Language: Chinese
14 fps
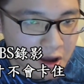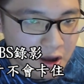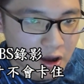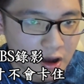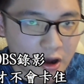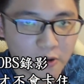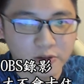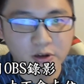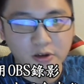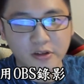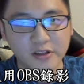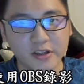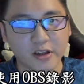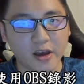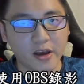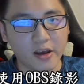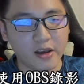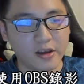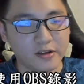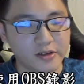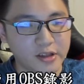好的，你现
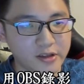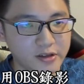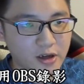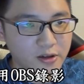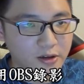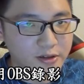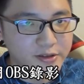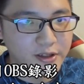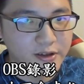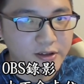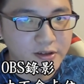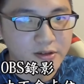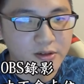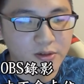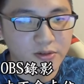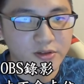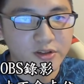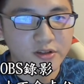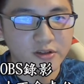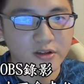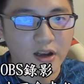在听到的声音都
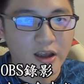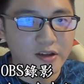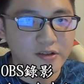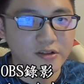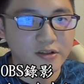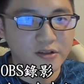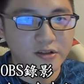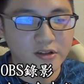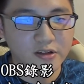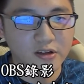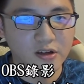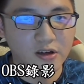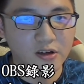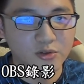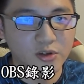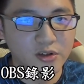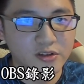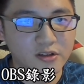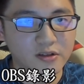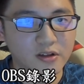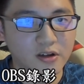是来自这个最
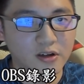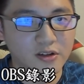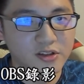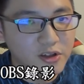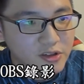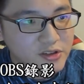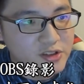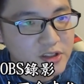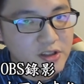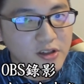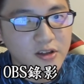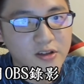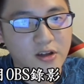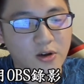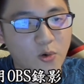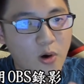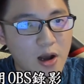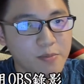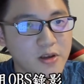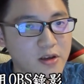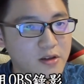新的摄影机的
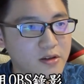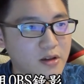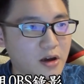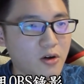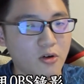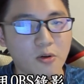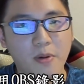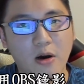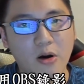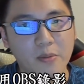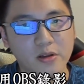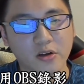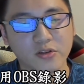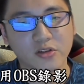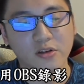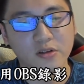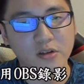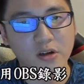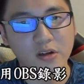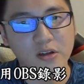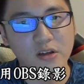画面，然后把画面调成这
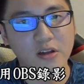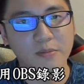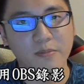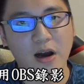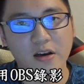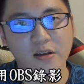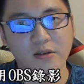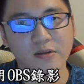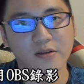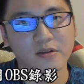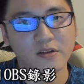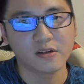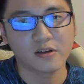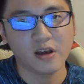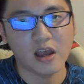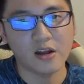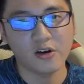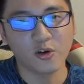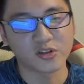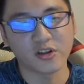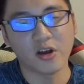个一零八零
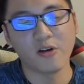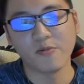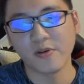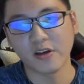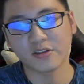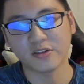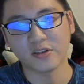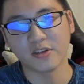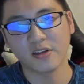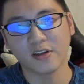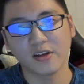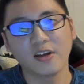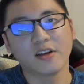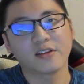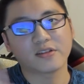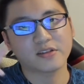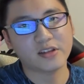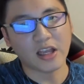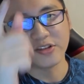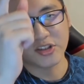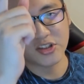六十 fps，
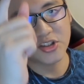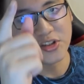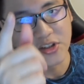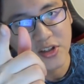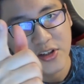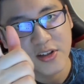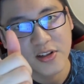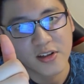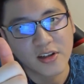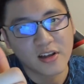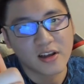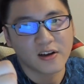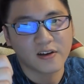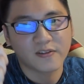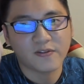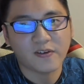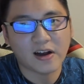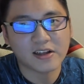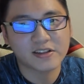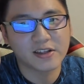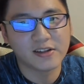但是
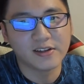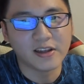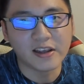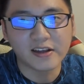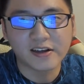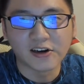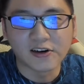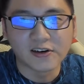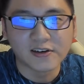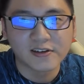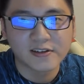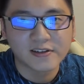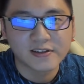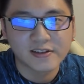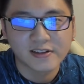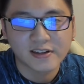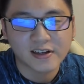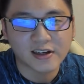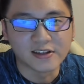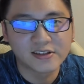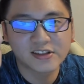发生了一个
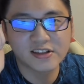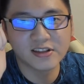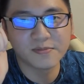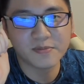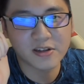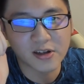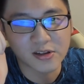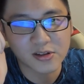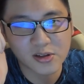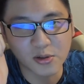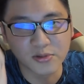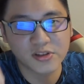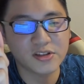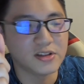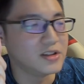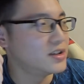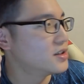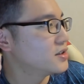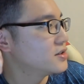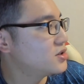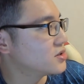很致命的东西。
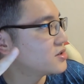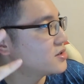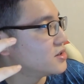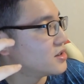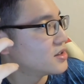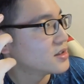就是